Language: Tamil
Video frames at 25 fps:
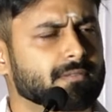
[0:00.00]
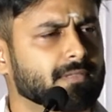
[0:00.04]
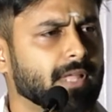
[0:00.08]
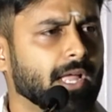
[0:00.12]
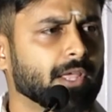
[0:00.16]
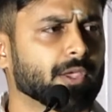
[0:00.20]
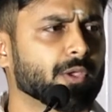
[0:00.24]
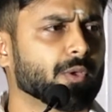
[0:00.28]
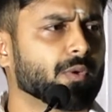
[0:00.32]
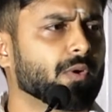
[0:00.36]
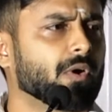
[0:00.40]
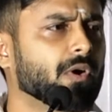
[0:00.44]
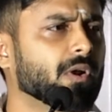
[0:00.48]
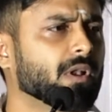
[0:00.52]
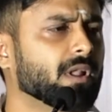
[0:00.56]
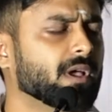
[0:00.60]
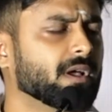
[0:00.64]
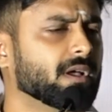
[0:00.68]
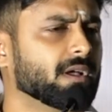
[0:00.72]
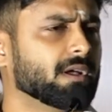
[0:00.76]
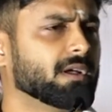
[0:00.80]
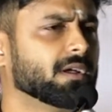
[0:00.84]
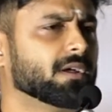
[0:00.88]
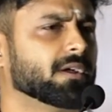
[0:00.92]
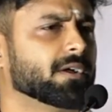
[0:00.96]
தேங்க் யூ ஆல்
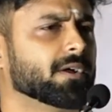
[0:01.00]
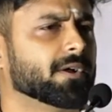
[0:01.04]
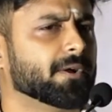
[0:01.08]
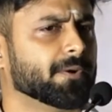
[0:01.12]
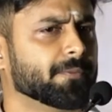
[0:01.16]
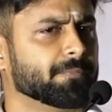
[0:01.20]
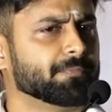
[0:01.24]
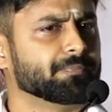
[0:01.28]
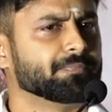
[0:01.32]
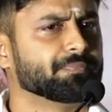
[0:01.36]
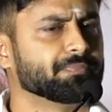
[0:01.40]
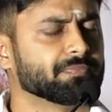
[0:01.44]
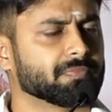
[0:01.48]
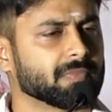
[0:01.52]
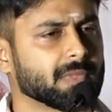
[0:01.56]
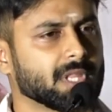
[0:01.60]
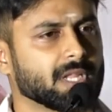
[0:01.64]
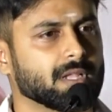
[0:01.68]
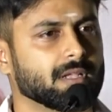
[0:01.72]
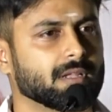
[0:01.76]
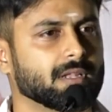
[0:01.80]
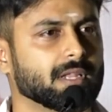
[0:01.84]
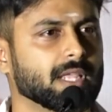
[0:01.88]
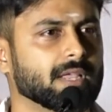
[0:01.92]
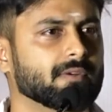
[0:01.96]

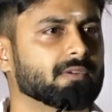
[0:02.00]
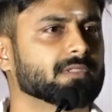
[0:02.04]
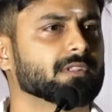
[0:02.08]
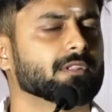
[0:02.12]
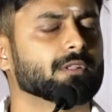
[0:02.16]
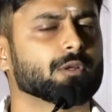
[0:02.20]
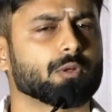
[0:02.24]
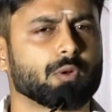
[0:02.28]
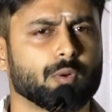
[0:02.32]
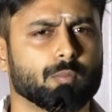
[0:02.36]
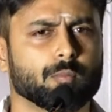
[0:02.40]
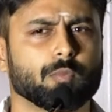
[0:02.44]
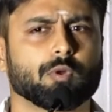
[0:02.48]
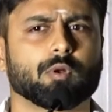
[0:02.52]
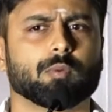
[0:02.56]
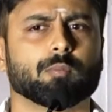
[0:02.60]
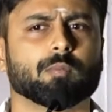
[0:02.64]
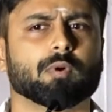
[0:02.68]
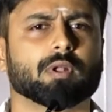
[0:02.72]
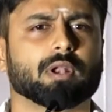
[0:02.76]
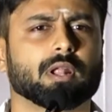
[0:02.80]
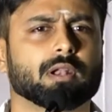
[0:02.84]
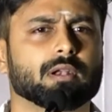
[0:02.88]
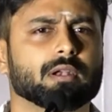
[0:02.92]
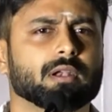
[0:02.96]
நீங்கள் வந்ததுக்கு ரொம்ப
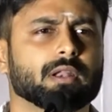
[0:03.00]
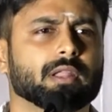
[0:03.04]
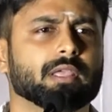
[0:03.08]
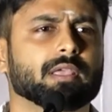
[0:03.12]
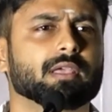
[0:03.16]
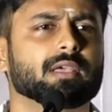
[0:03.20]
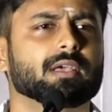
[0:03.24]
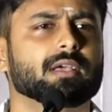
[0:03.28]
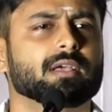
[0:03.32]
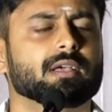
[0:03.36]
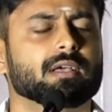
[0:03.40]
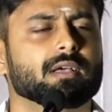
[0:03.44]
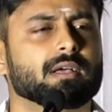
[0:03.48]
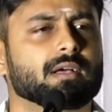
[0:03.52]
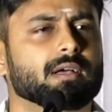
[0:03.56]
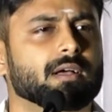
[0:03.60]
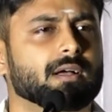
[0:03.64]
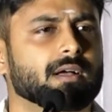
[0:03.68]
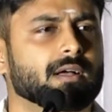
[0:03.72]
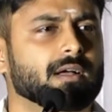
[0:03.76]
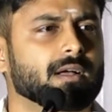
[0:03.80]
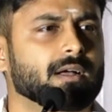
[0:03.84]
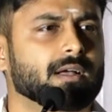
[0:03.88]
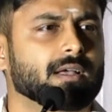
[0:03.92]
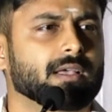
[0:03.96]
ரொம்ப நன்றி
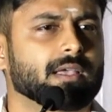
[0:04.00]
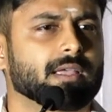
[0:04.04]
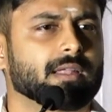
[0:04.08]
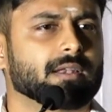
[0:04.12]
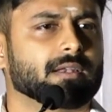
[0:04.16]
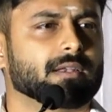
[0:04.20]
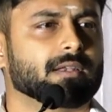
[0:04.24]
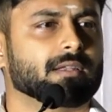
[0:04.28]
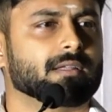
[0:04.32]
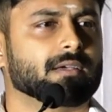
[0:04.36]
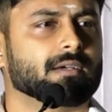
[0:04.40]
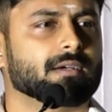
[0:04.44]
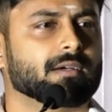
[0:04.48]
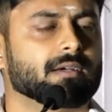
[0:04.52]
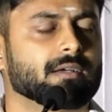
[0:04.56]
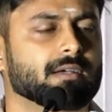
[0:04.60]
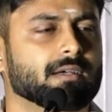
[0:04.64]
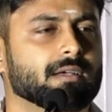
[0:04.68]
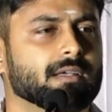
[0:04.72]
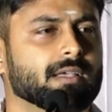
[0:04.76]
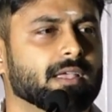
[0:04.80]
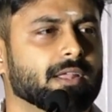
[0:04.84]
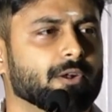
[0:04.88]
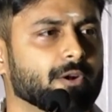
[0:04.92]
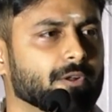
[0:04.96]
அண்ட்
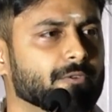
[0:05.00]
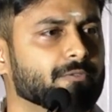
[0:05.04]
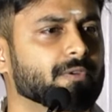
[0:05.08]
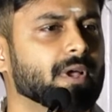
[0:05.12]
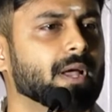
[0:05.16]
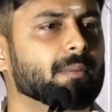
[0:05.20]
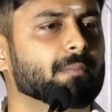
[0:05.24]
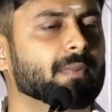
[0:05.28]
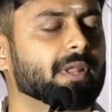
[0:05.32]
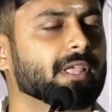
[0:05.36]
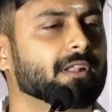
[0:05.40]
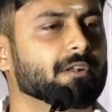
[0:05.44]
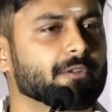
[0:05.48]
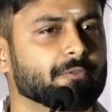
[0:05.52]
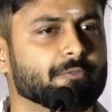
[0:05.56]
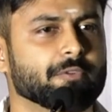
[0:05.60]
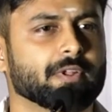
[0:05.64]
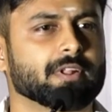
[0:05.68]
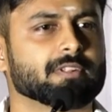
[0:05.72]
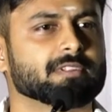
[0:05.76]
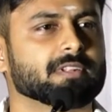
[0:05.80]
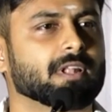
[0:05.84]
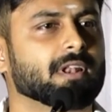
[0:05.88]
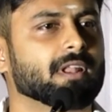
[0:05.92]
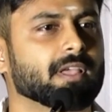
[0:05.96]
என்னோடய ஃபேமிலி என்னோடய
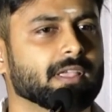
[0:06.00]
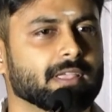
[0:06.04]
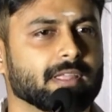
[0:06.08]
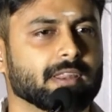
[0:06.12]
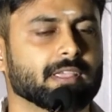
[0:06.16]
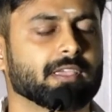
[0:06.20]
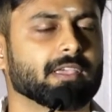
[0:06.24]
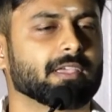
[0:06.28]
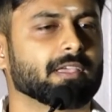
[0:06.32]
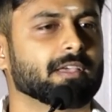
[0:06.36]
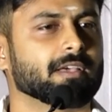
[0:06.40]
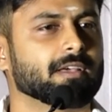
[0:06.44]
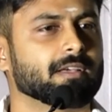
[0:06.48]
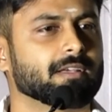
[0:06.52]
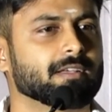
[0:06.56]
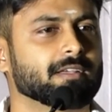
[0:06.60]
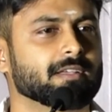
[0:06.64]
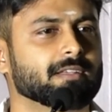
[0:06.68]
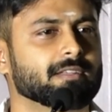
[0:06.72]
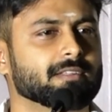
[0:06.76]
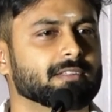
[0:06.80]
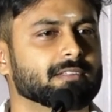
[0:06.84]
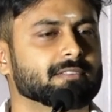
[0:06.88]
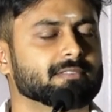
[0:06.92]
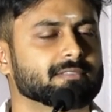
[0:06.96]
ஃப்ரெண்ட்ஸ் எல்லாம் இங்கே இருக்கீங்க
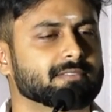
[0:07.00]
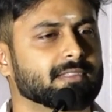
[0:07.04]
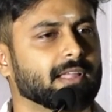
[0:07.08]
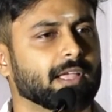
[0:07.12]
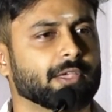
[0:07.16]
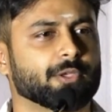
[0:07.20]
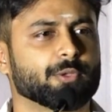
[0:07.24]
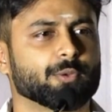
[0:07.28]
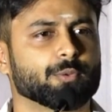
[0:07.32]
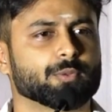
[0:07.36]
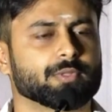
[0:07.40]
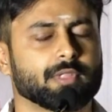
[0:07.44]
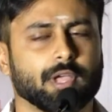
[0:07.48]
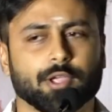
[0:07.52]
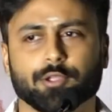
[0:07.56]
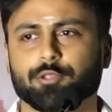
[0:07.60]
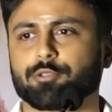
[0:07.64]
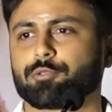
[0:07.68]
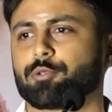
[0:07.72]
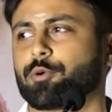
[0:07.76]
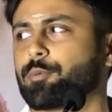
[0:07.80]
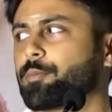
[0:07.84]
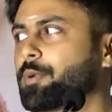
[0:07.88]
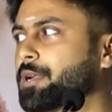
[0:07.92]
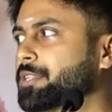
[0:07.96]
தேங்க்யூ
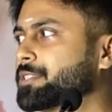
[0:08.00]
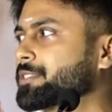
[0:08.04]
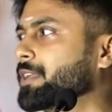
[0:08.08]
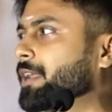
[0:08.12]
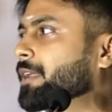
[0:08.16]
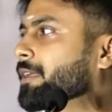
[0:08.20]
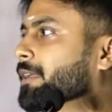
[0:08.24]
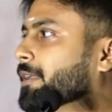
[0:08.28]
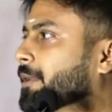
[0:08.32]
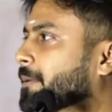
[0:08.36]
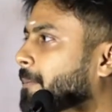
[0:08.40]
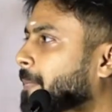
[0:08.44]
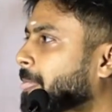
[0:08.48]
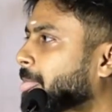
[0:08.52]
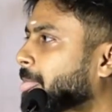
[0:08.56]
தேங்க்யூ ஸோ மச் அண்ட்